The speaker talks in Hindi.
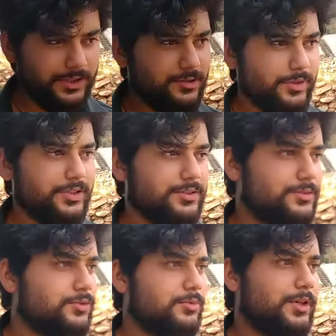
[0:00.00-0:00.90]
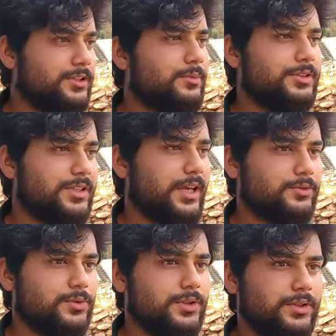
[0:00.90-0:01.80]
के समय जो बड़ी समस्या एक
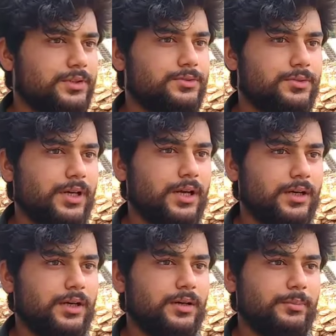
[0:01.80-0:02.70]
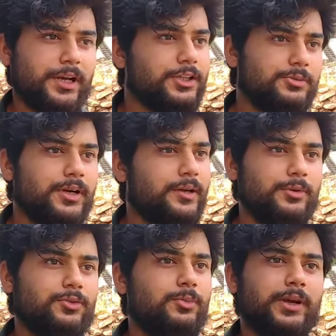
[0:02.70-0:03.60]
तो थी जो यहाँ का मैनेजमेंट है
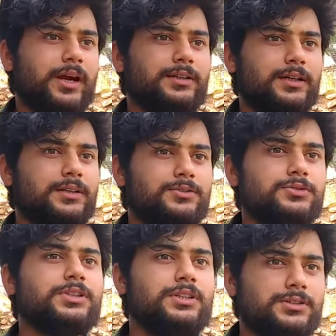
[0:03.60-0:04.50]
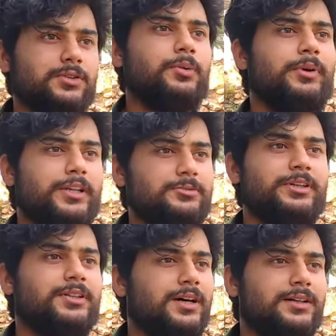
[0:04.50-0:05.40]
बिल्कुल बेकार था जो का
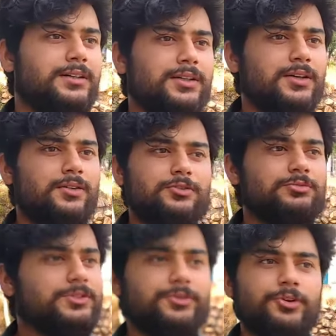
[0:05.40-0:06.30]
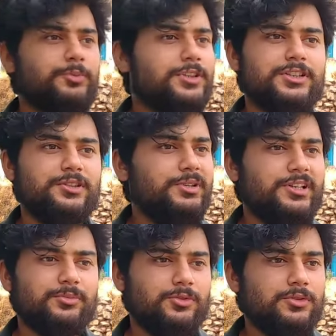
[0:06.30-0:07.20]
मैनेजमेंट था हम्म, हम्म। उसमें से कोई मदद नहीं
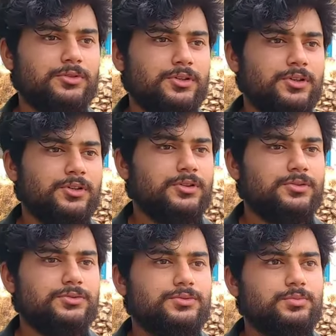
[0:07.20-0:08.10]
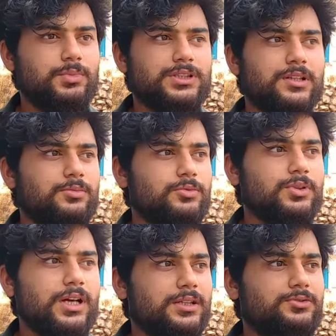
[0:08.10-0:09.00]
मिली हमको मतलब
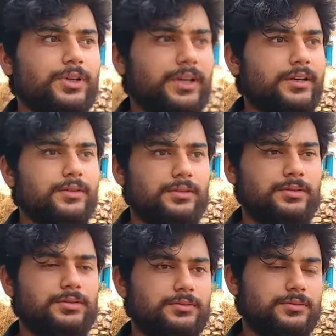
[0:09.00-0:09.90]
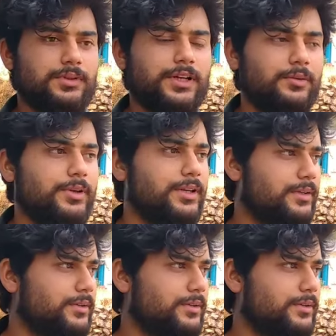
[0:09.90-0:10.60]
उनका जो है रिकवरी